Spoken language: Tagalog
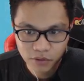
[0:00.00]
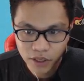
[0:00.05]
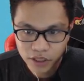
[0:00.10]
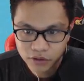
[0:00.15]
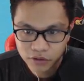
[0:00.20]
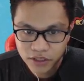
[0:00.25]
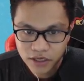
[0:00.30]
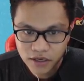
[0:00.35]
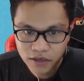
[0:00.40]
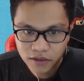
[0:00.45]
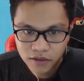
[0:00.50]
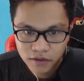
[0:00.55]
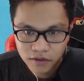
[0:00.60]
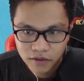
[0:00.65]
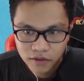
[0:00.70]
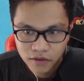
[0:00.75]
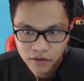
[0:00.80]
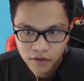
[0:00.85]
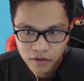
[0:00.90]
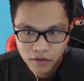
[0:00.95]
ito na!
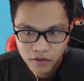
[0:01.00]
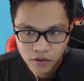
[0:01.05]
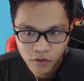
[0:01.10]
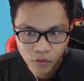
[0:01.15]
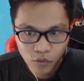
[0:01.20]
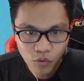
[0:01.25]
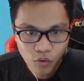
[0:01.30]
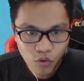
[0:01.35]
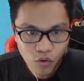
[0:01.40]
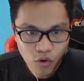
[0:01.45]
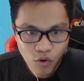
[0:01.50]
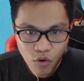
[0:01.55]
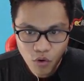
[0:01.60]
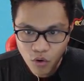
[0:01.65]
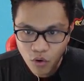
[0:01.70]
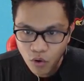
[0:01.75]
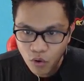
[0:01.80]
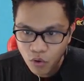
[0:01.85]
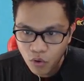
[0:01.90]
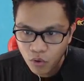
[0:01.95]

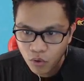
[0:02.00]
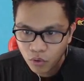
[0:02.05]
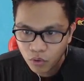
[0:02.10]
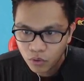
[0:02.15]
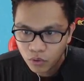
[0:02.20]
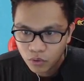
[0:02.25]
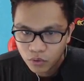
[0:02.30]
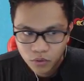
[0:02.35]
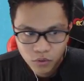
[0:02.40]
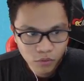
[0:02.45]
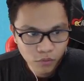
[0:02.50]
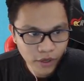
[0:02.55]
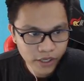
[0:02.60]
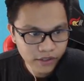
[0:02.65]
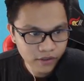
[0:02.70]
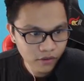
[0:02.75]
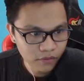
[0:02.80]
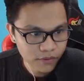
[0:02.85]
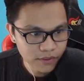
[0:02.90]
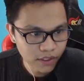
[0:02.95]
Ooh!
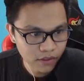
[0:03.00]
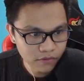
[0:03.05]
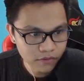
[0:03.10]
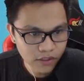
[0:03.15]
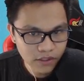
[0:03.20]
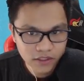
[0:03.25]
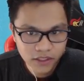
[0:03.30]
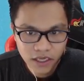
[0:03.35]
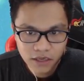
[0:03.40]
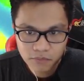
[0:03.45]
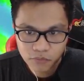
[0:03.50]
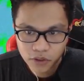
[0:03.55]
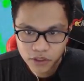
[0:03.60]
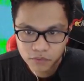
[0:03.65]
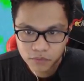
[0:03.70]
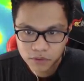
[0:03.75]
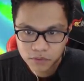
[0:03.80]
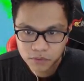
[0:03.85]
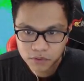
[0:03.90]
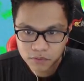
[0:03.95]
Wait, yung sound ng game. Wait,
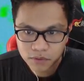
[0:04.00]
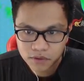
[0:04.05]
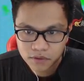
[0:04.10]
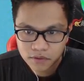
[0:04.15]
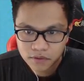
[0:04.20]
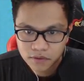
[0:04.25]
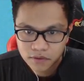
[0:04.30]
wait, wait, wait.